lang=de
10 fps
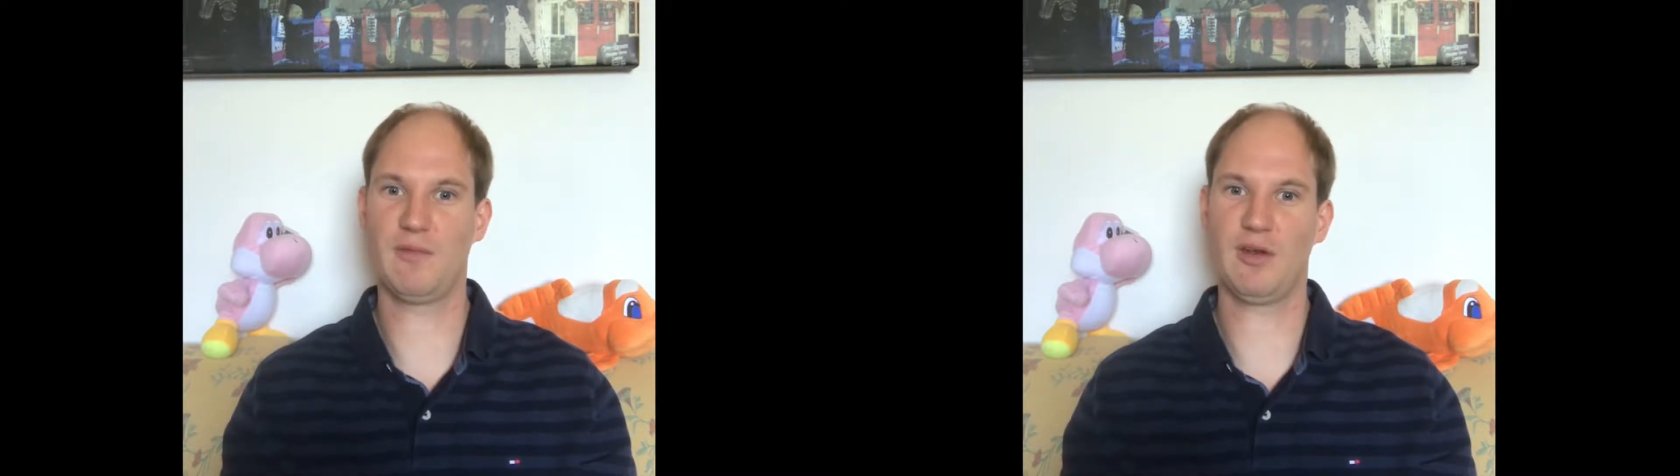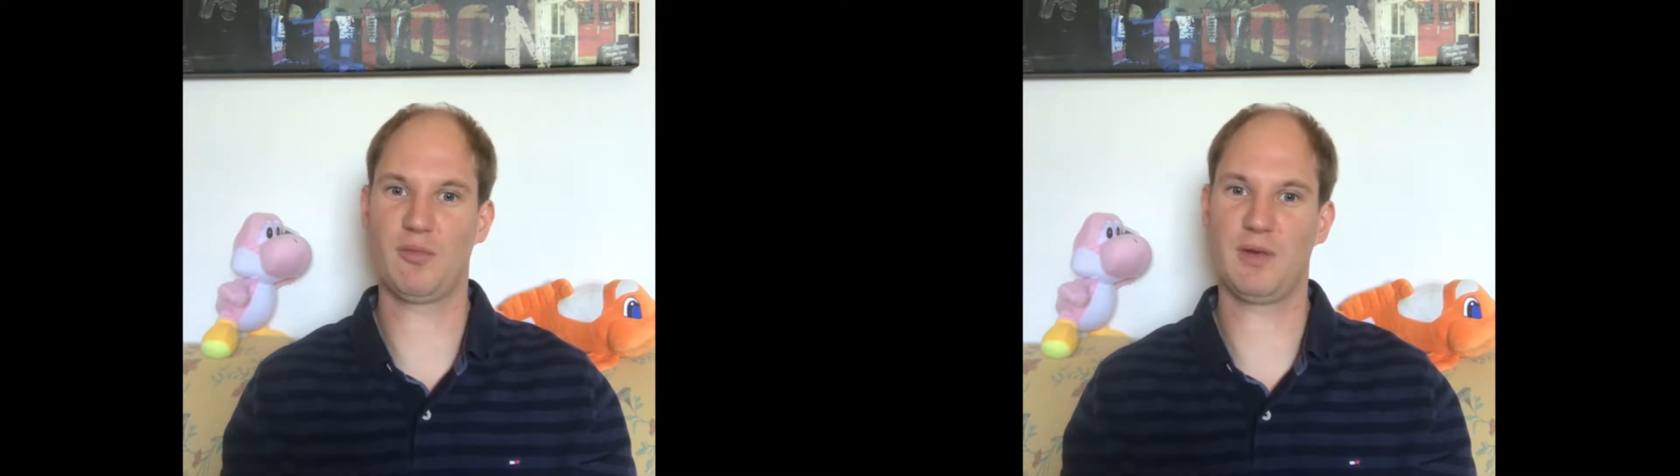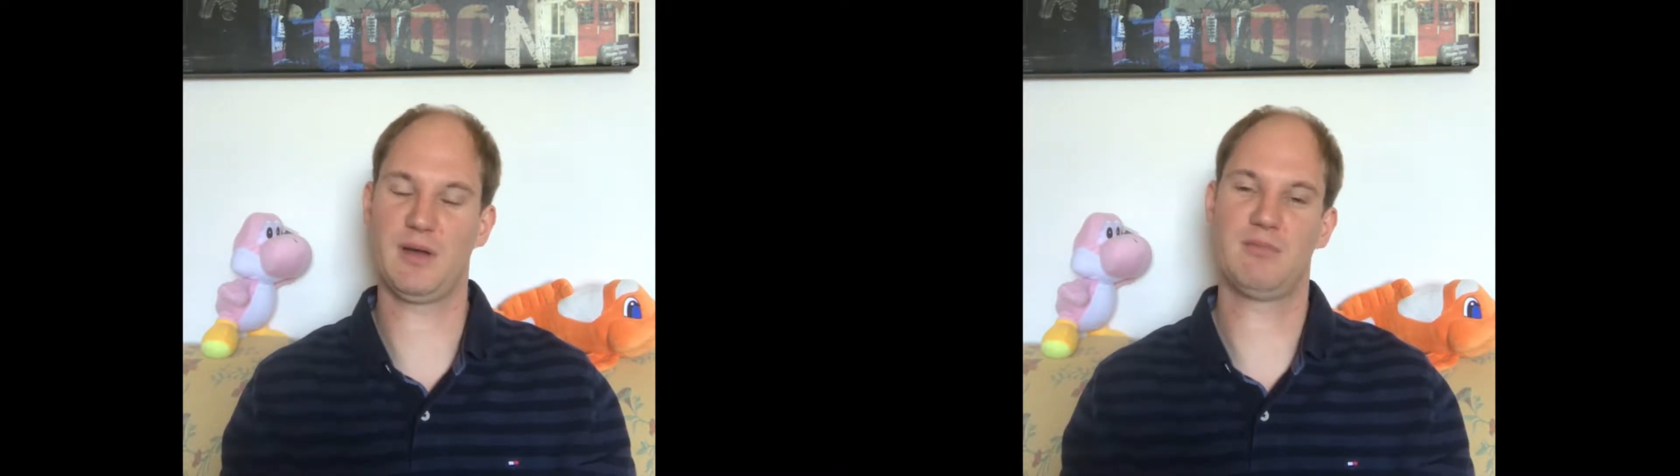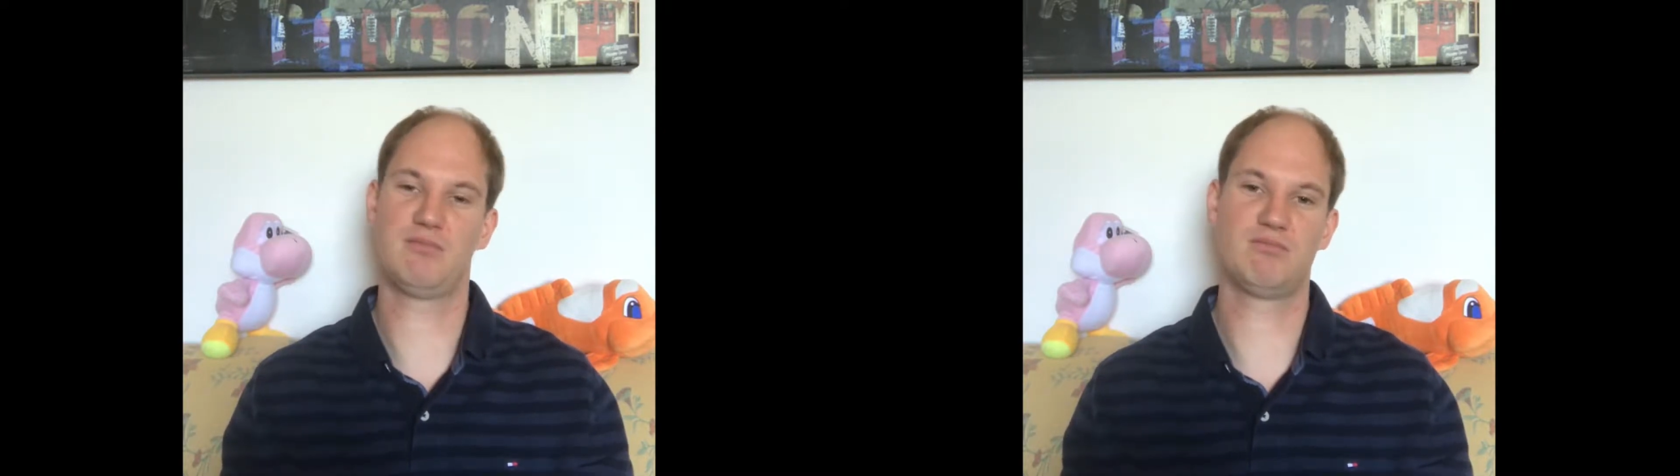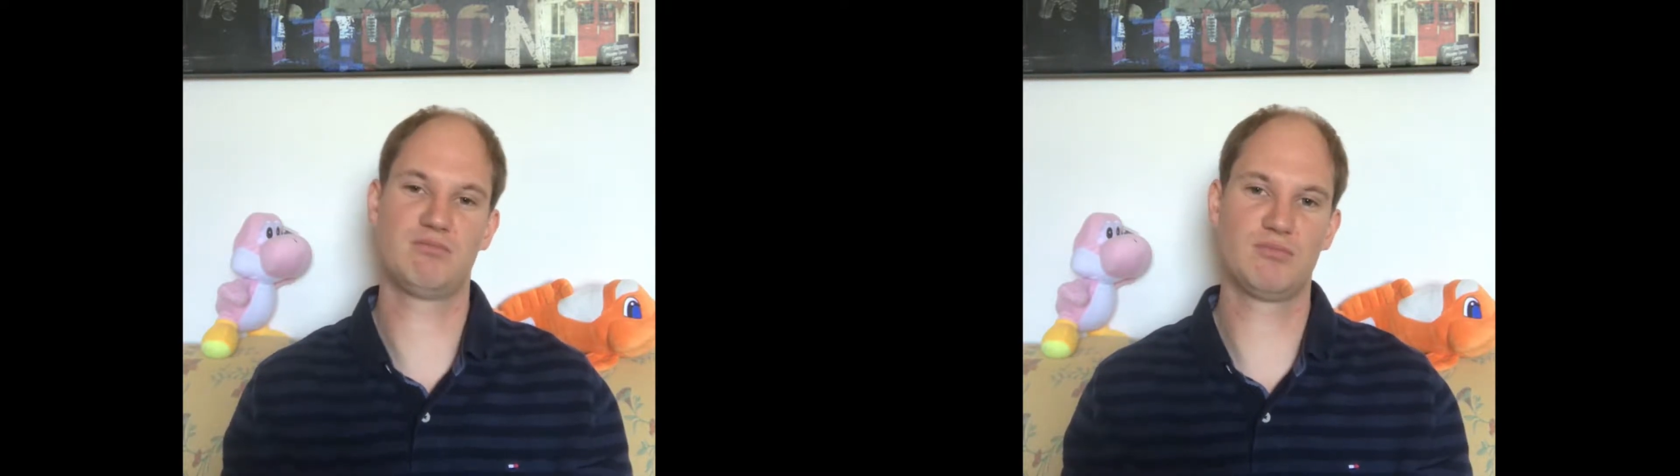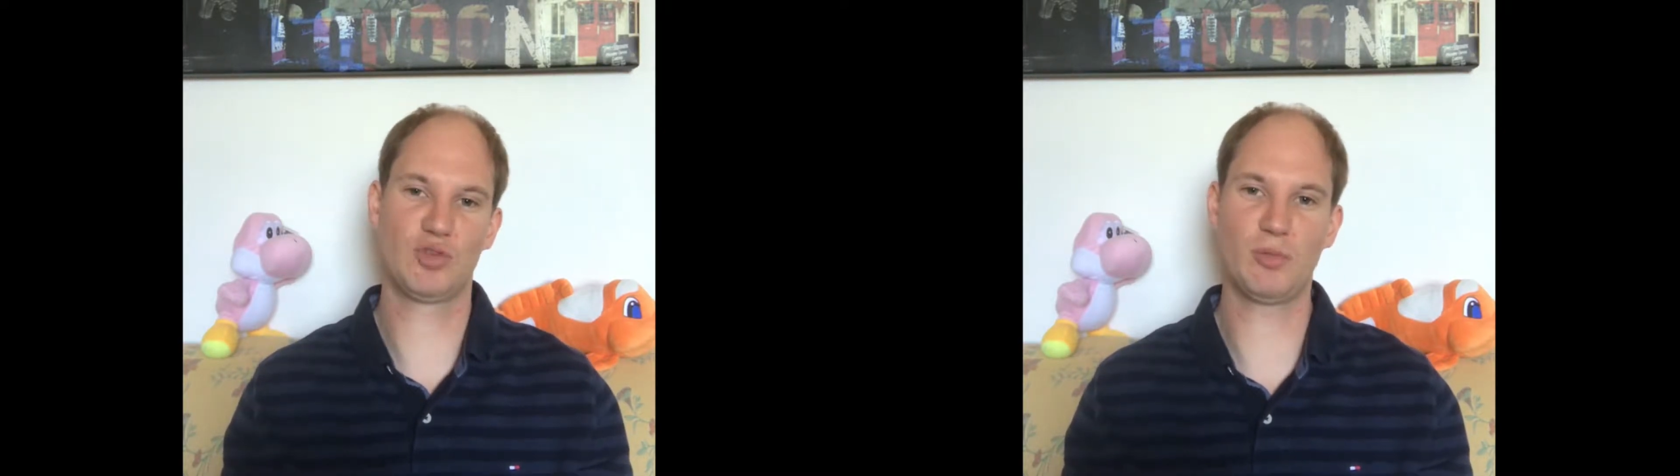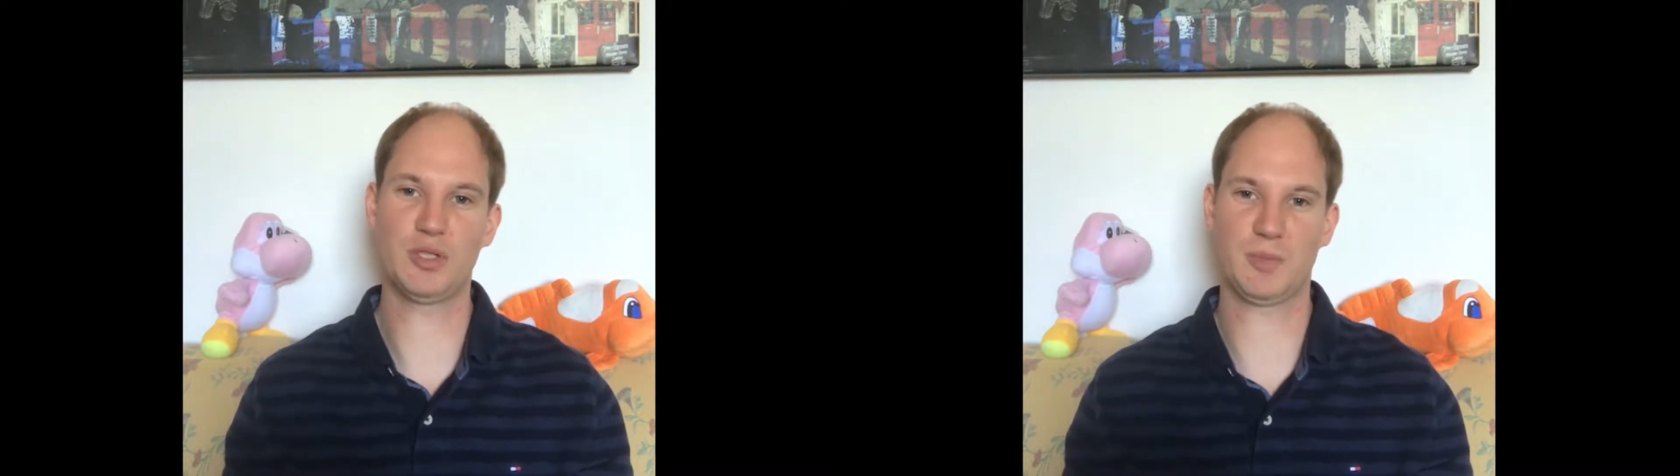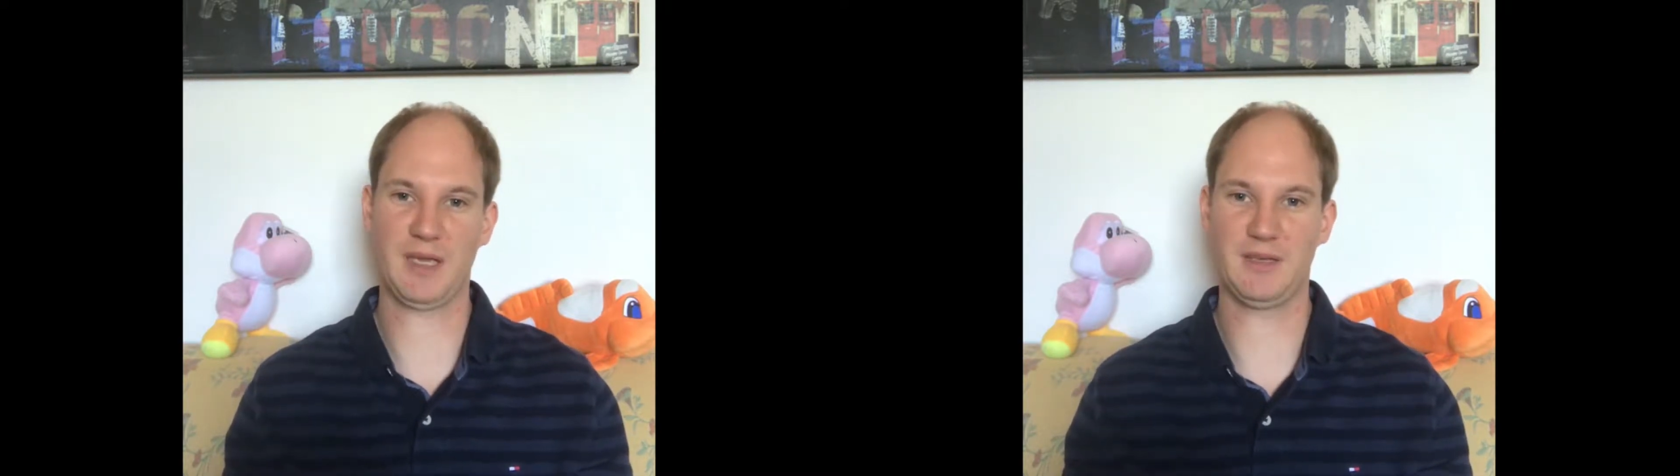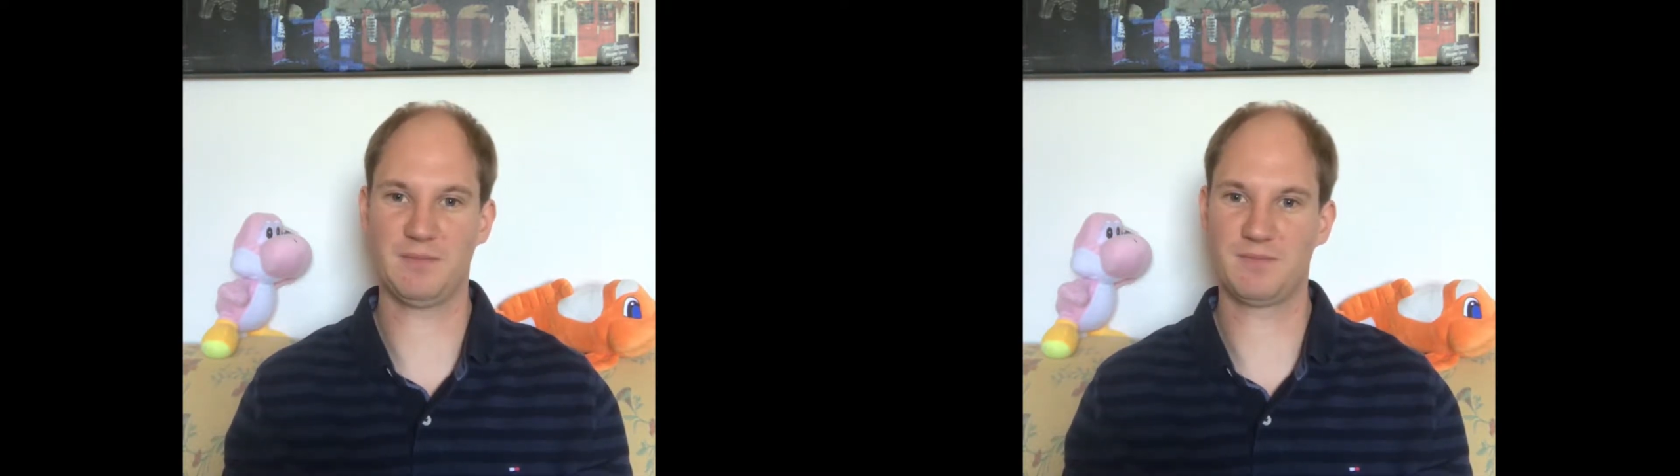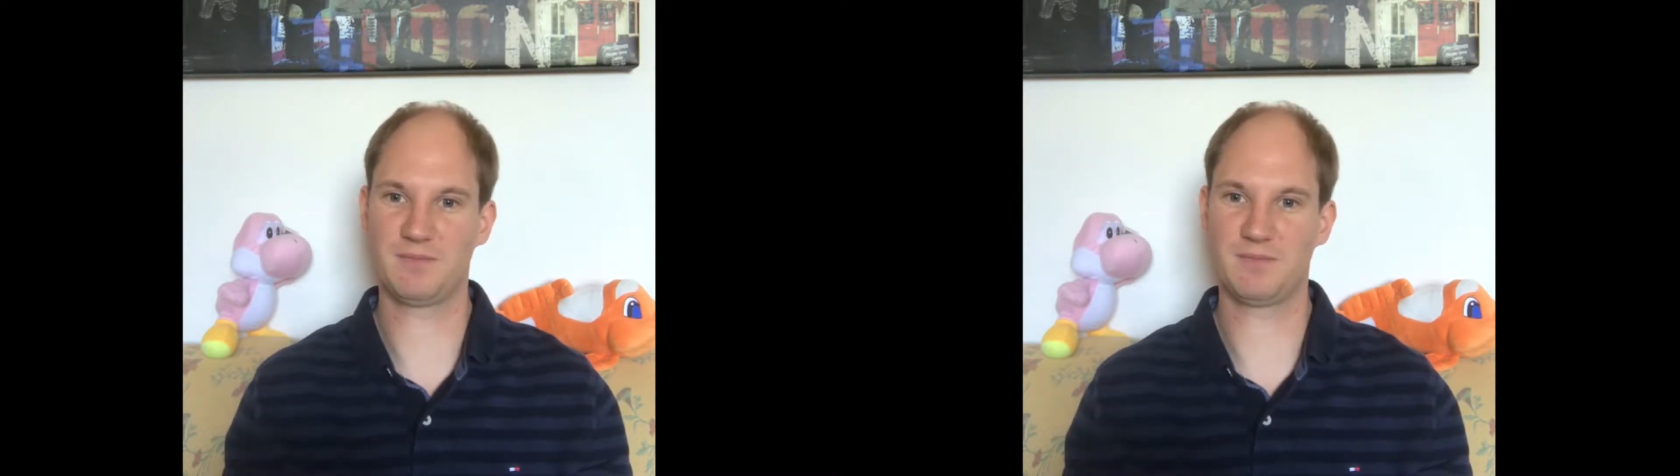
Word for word: wir werden nochmal drüber sprechen.